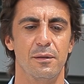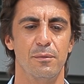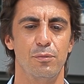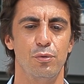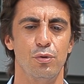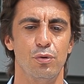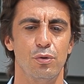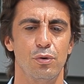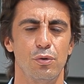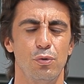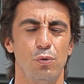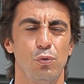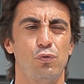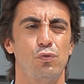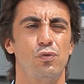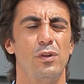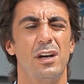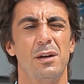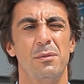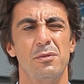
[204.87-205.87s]
bu
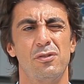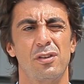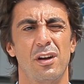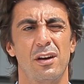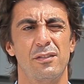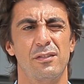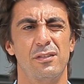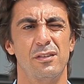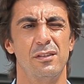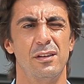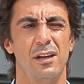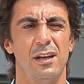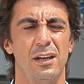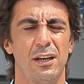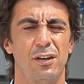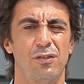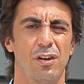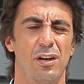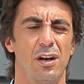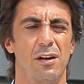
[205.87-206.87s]
üç dönem içerisinde,
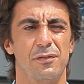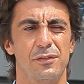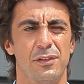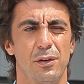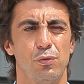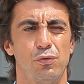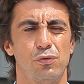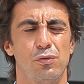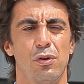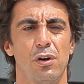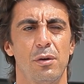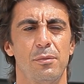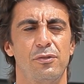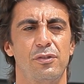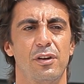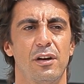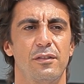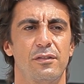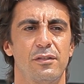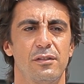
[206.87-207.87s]
ikişer hafta üç dönem
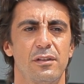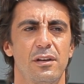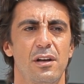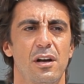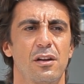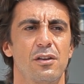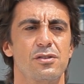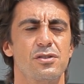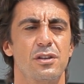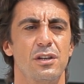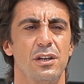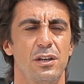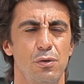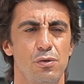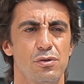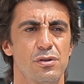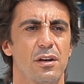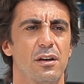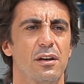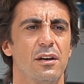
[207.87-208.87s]
içerisinde yaklaşık
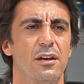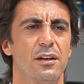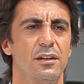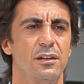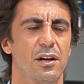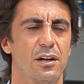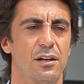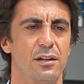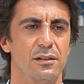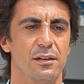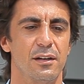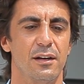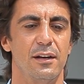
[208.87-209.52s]
200'e yakın